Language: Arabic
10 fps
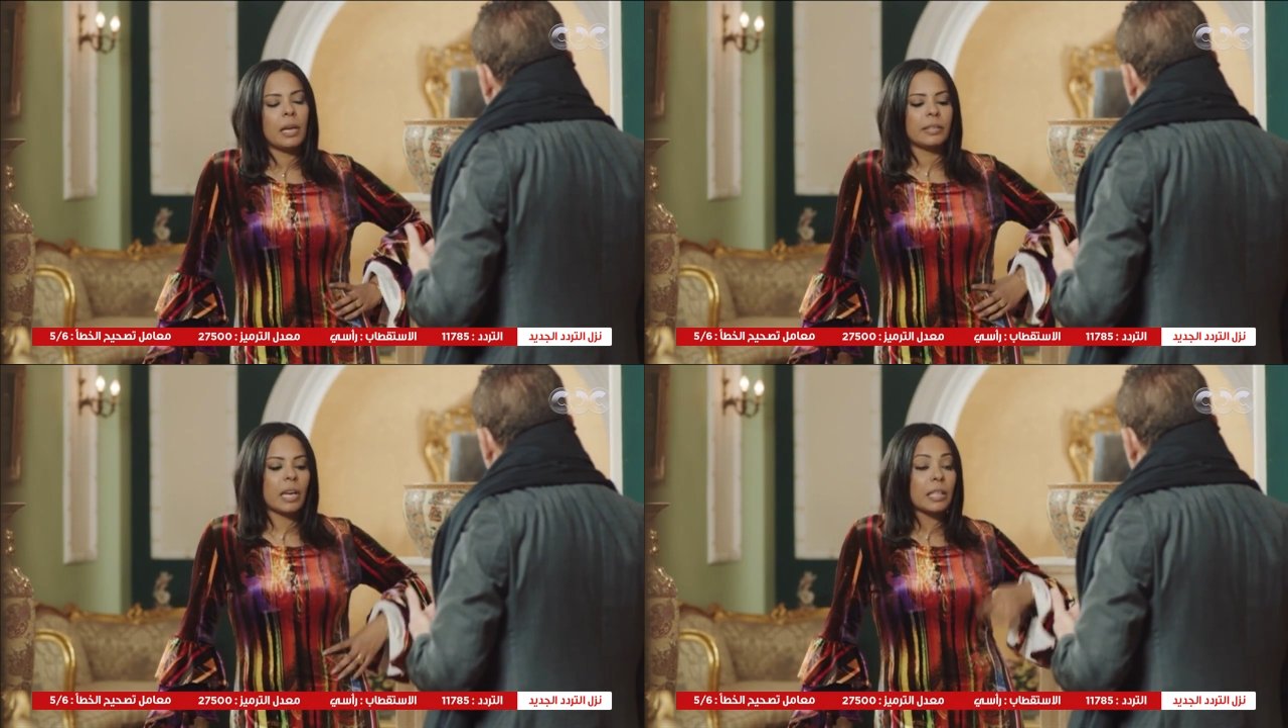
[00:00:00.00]

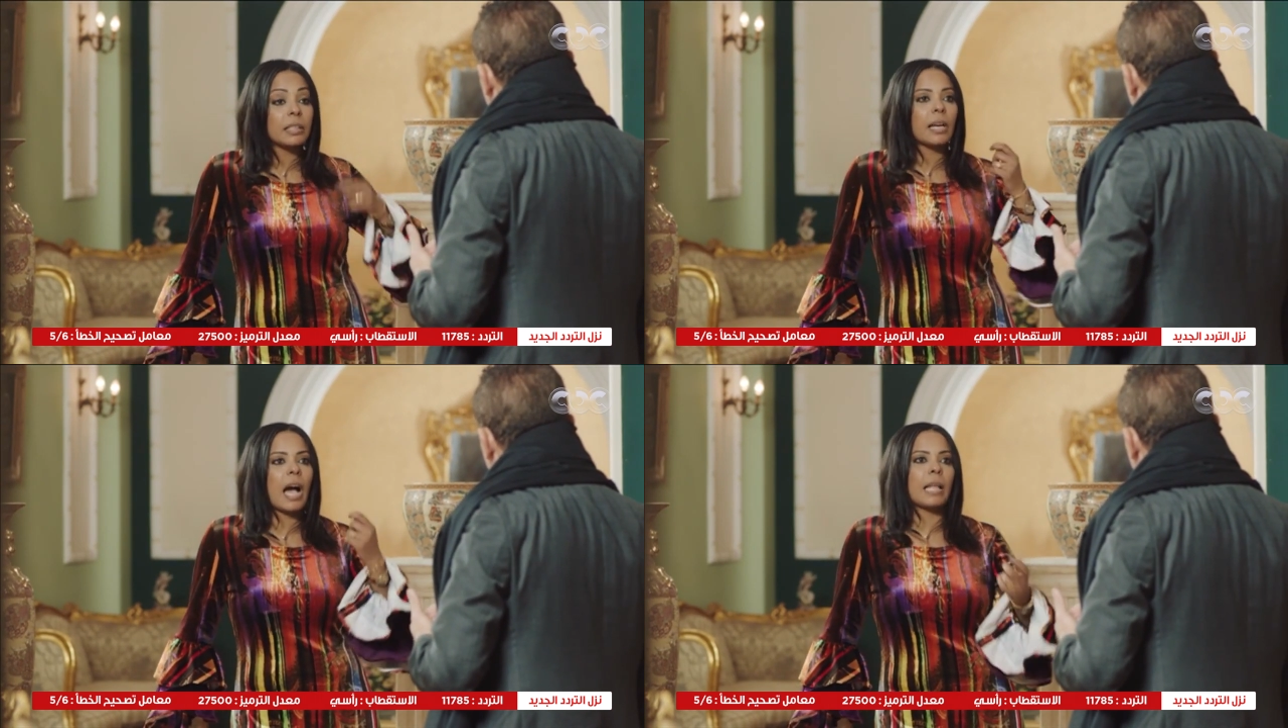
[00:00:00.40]
ده أنا
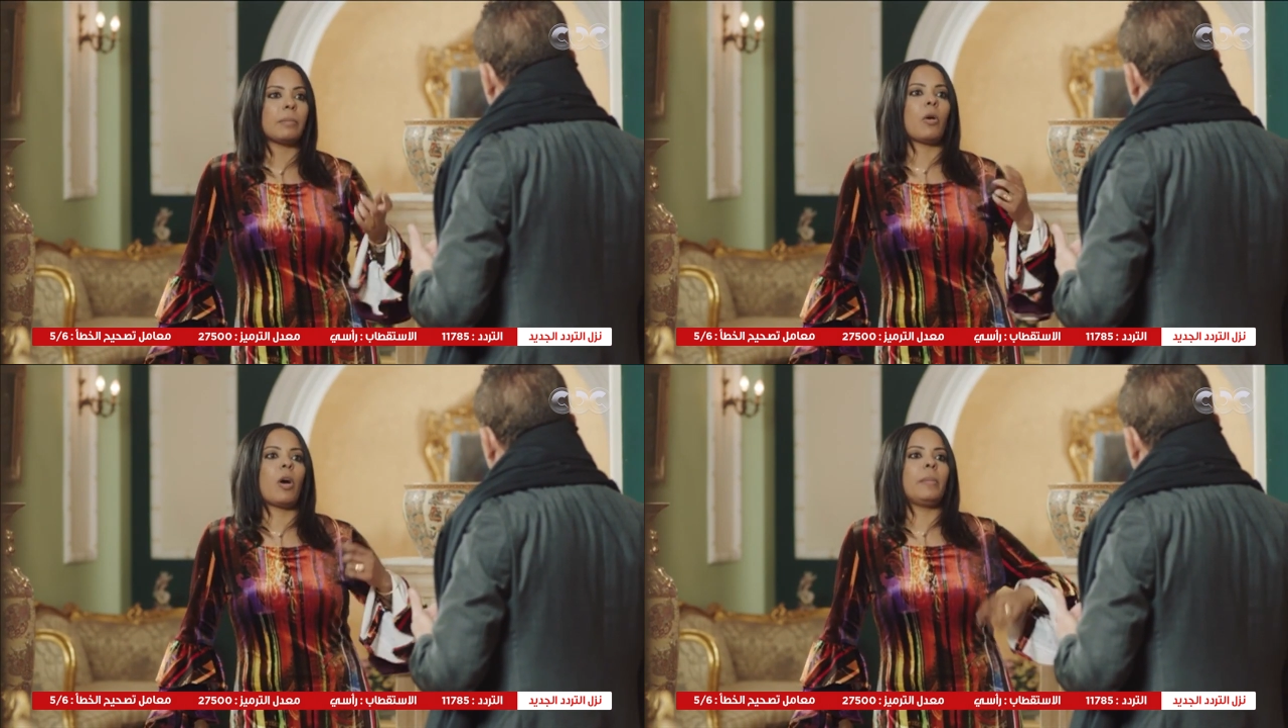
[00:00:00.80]
طقطق
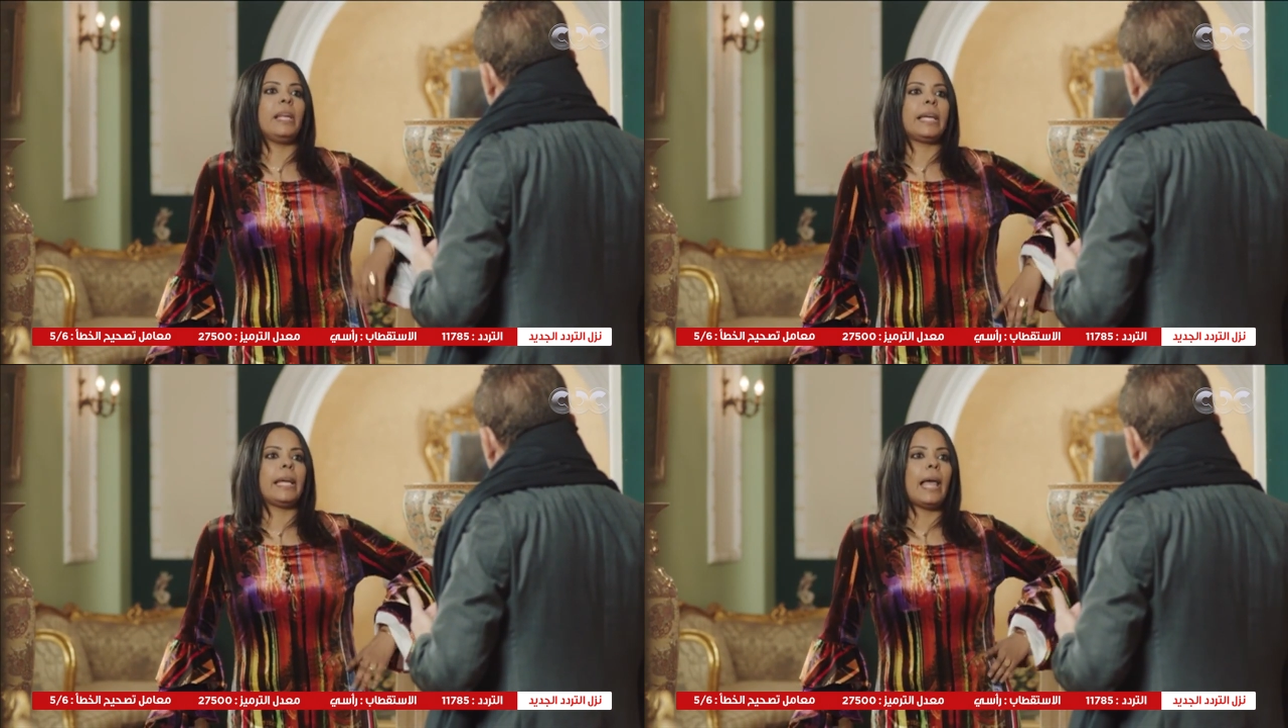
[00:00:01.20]
عضمك وارمي
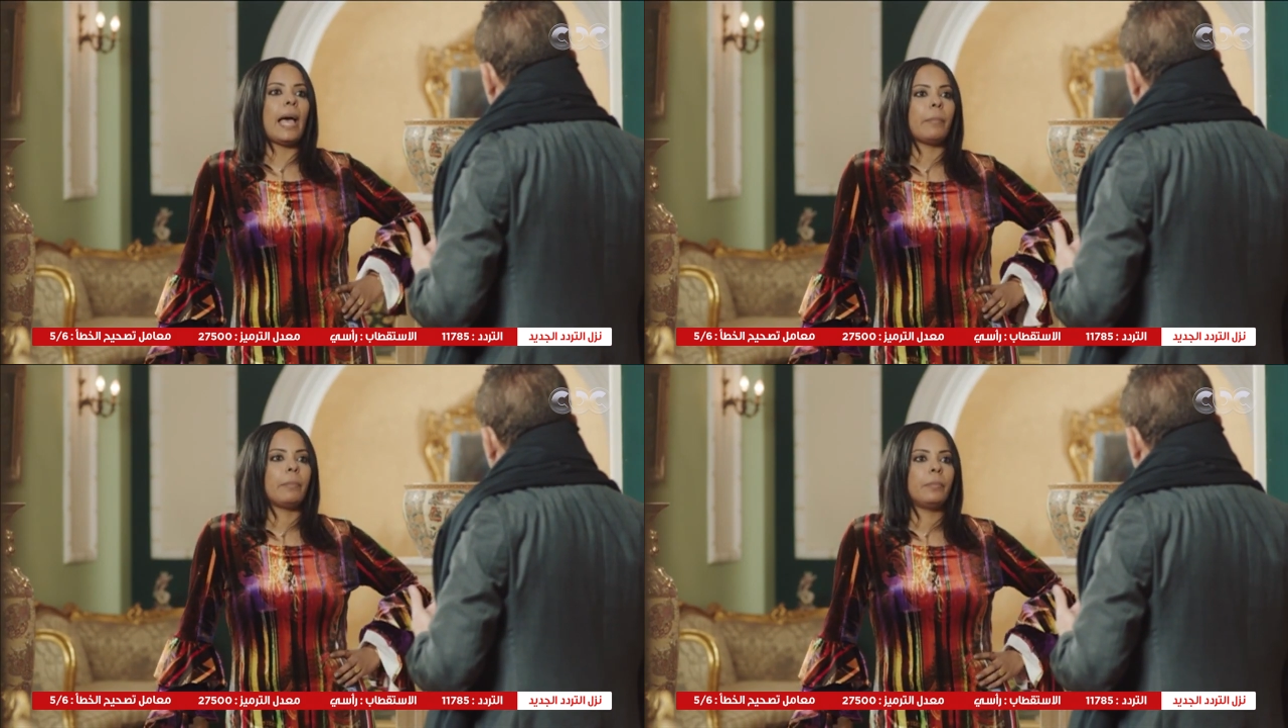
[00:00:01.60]
الكلاب